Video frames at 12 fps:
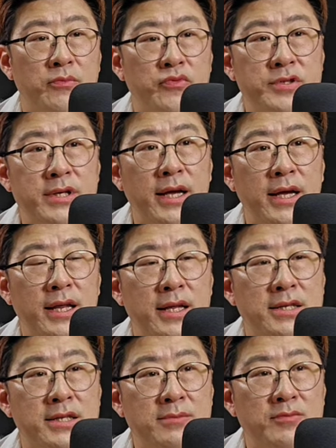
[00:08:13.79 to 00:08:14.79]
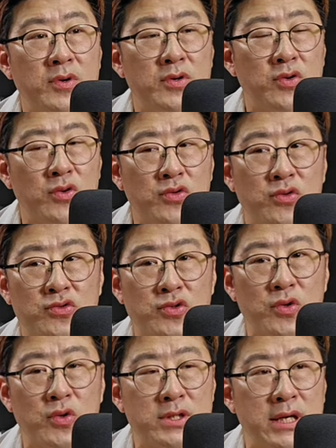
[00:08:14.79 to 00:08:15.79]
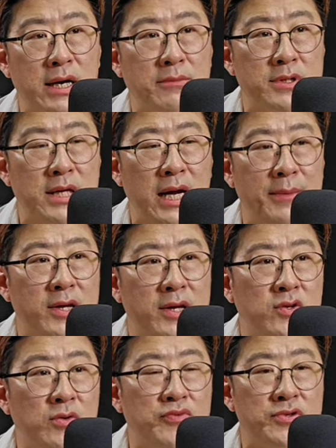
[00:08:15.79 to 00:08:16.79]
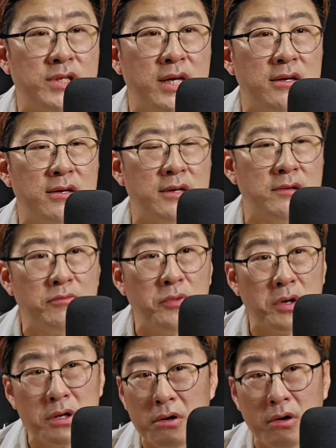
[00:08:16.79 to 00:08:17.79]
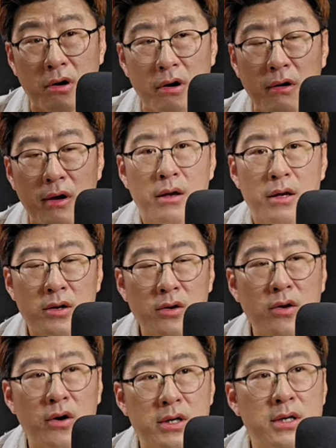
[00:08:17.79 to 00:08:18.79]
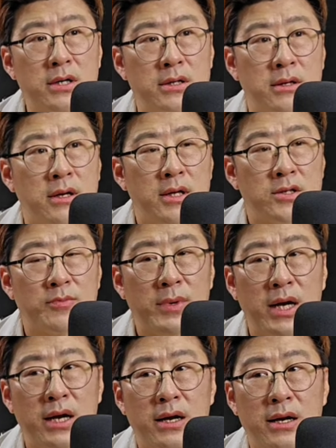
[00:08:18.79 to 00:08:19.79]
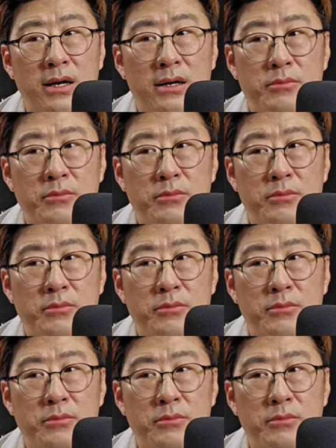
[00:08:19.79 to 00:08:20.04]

문재인이 지금 뭐 소득 주도 성장 뭐 400조 원 부채를 늘리고 뭐 이런 거 이런 거는 정말